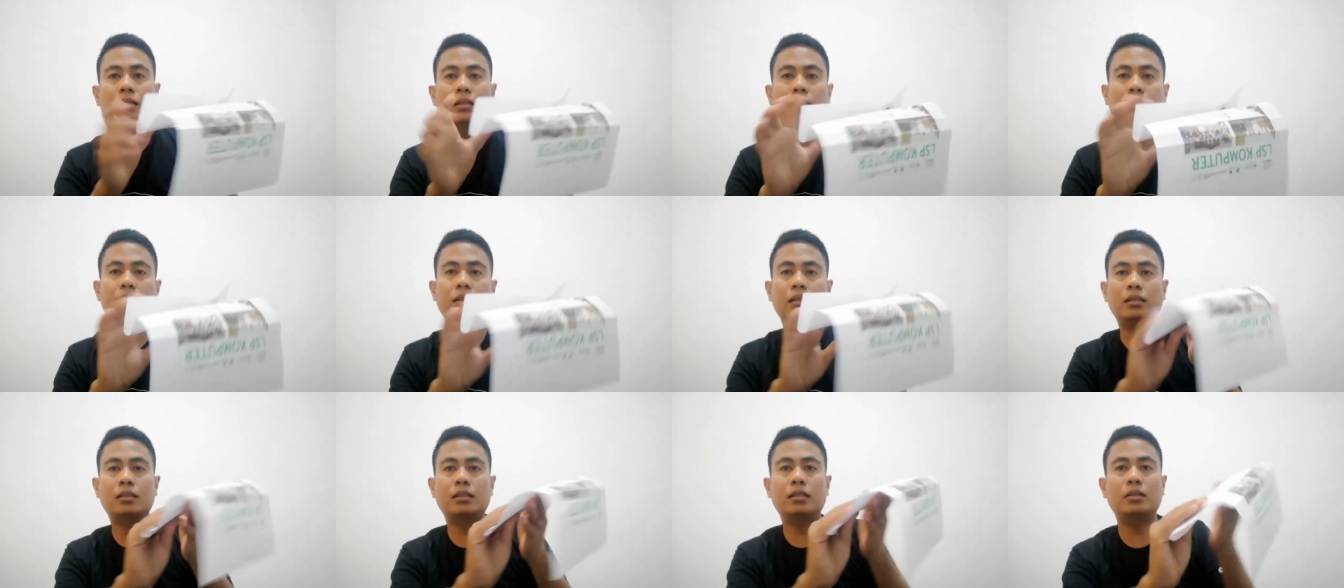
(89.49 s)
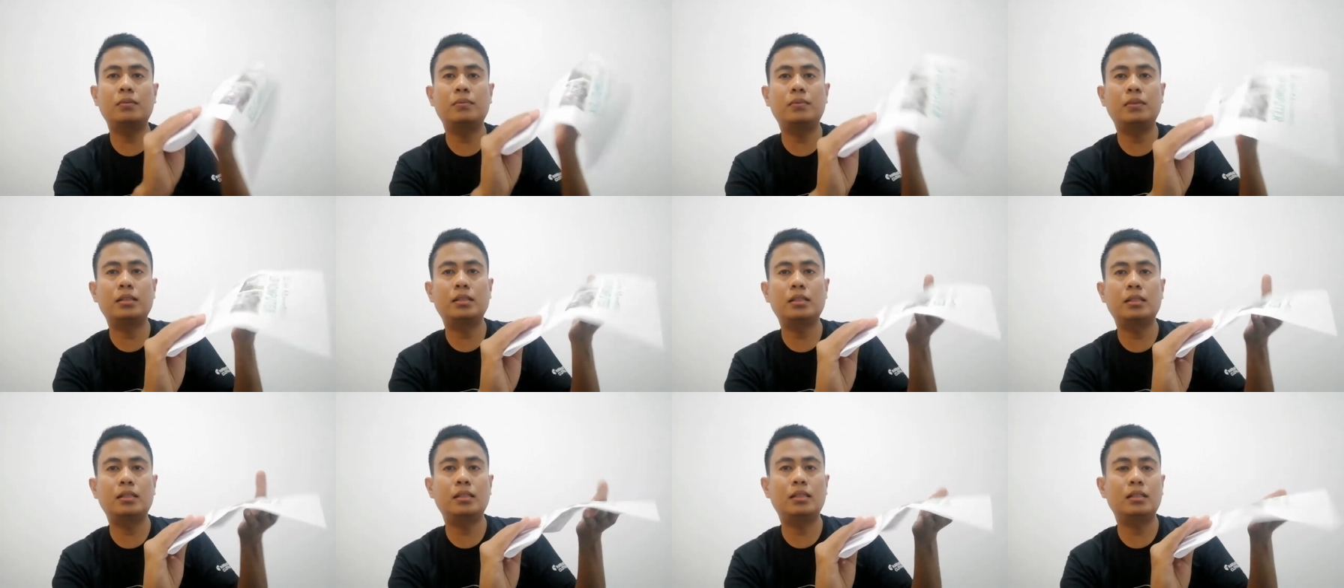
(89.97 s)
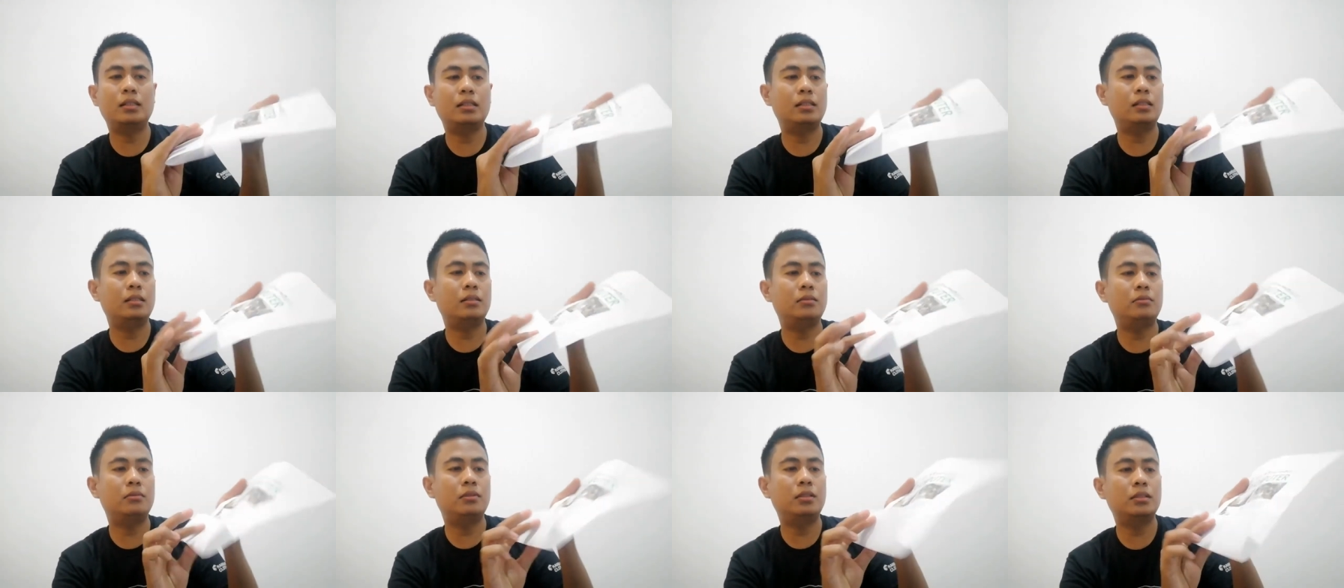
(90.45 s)
atau bagian
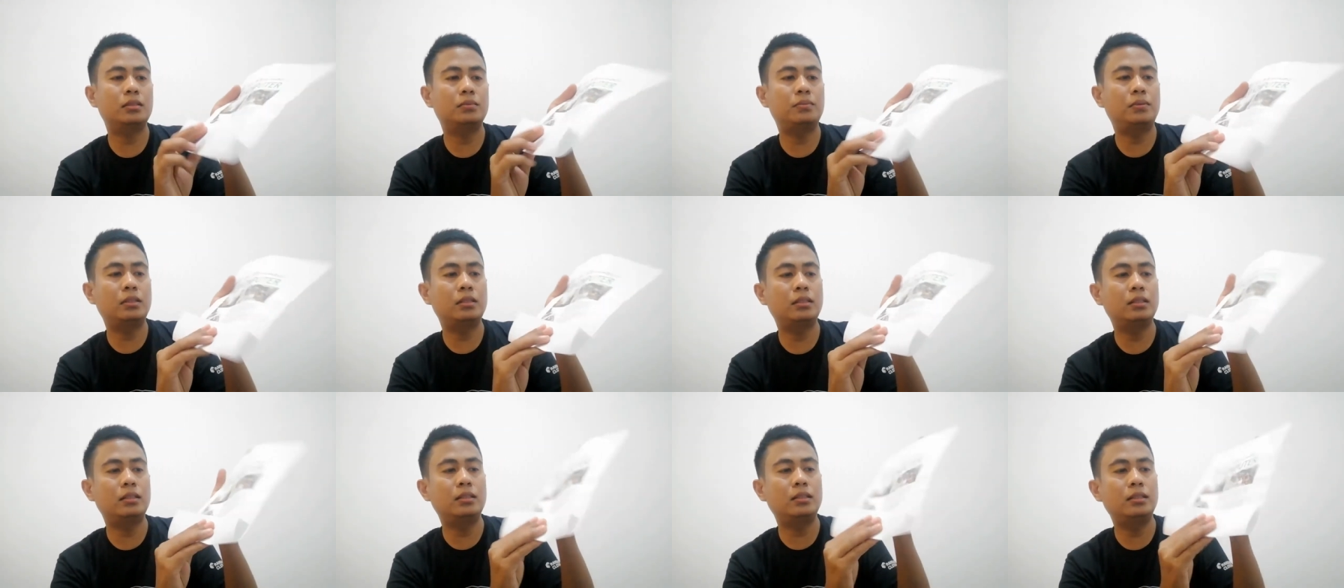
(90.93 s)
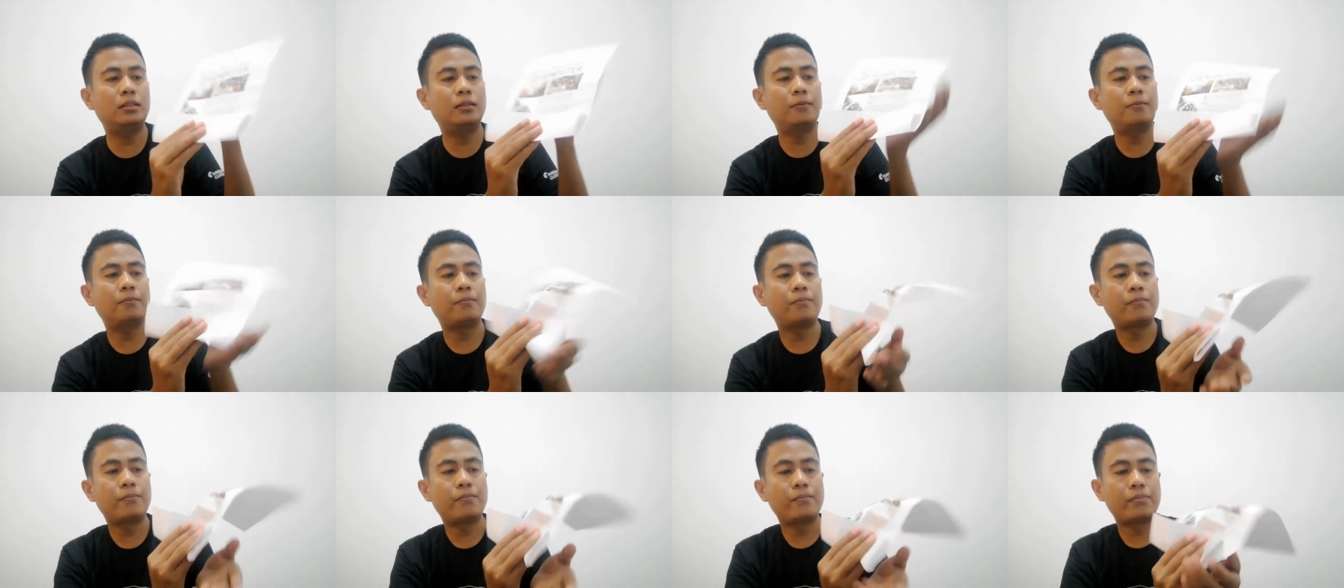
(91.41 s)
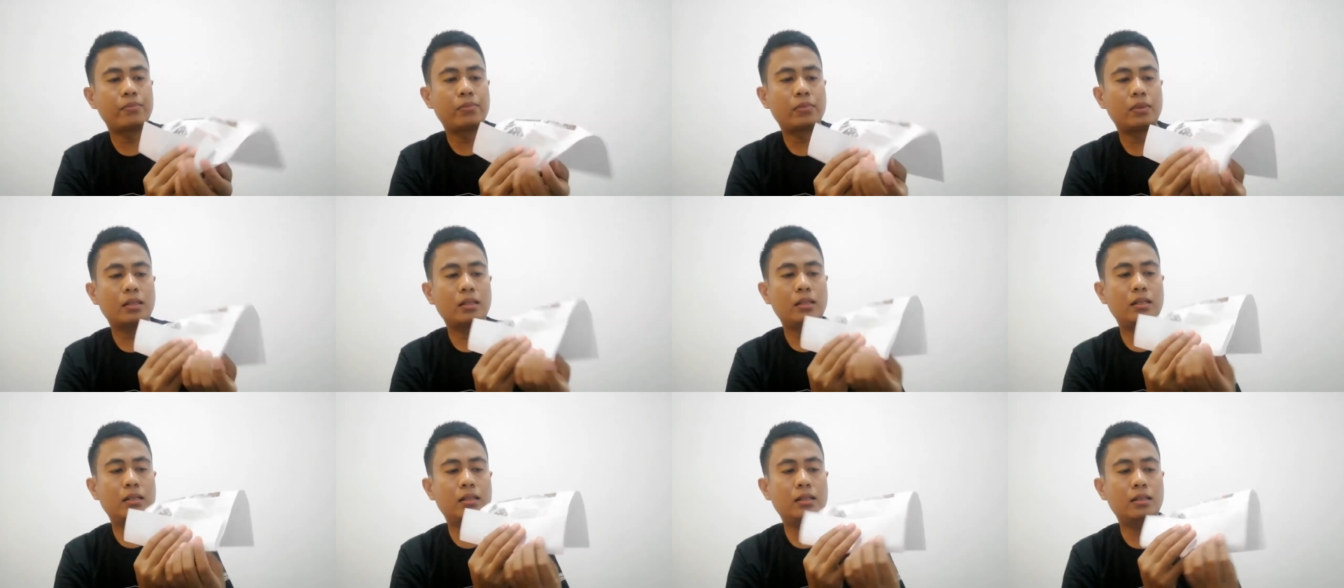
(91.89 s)
kedua seperti ini
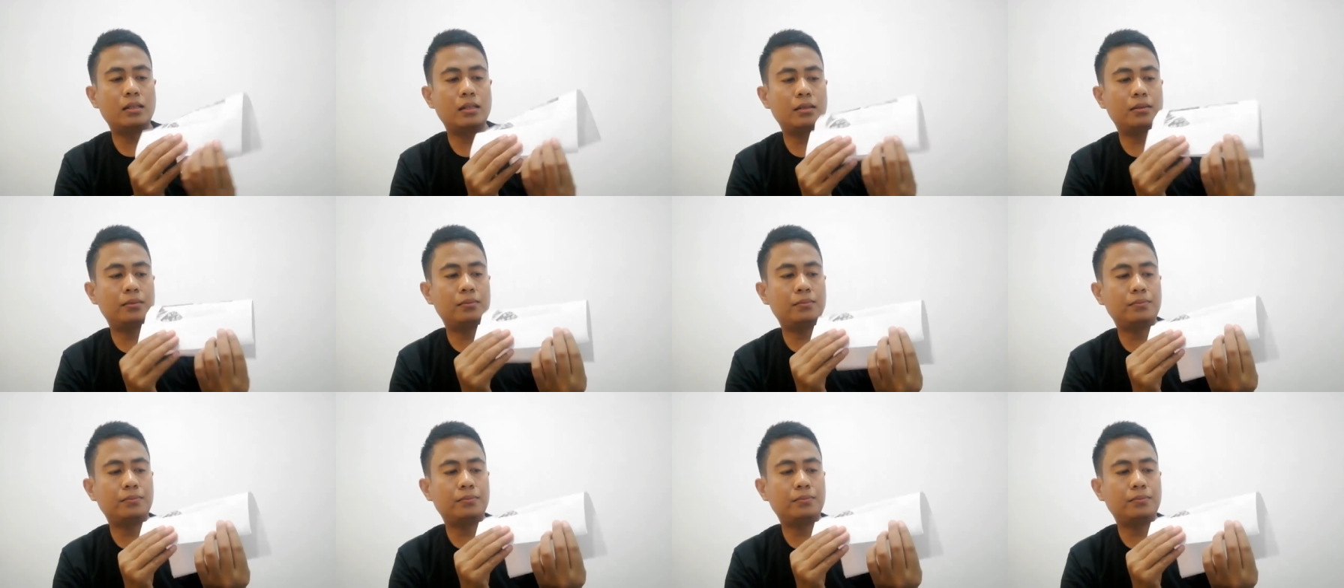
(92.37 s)
nah